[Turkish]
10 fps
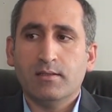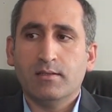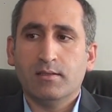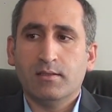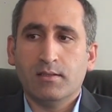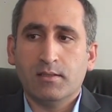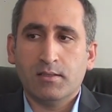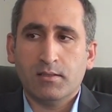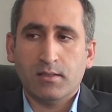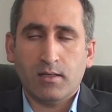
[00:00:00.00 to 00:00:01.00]

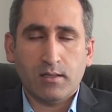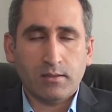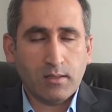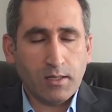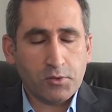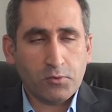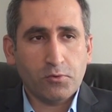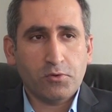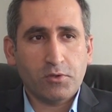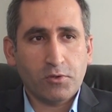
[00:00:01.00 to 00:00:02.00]
e,
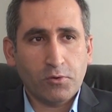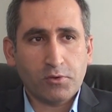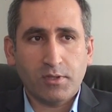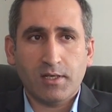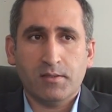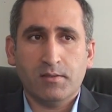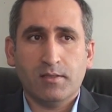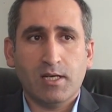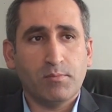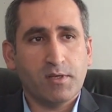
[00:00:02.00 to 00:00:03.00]
kasko, sigorta,
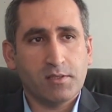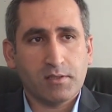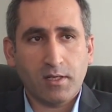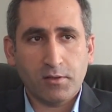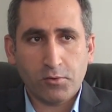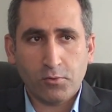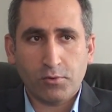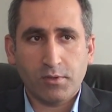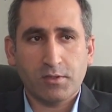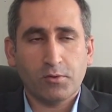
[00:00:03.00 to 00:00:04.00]
tamiracılık sağlık
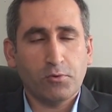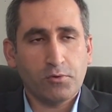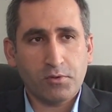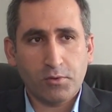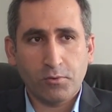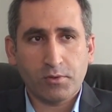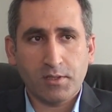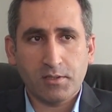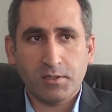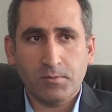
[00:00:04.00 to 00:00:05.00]
sigortası, konut
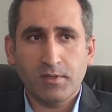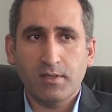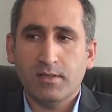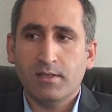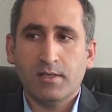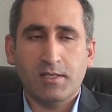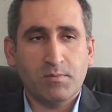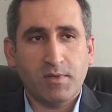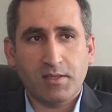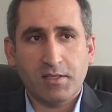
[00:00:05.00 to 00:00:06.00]
sigortası gibi
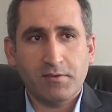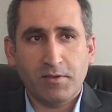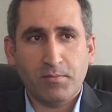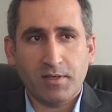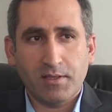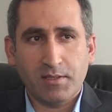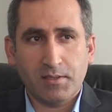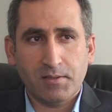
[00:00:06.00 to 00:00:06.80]
hizmetlerde vermekteyiz.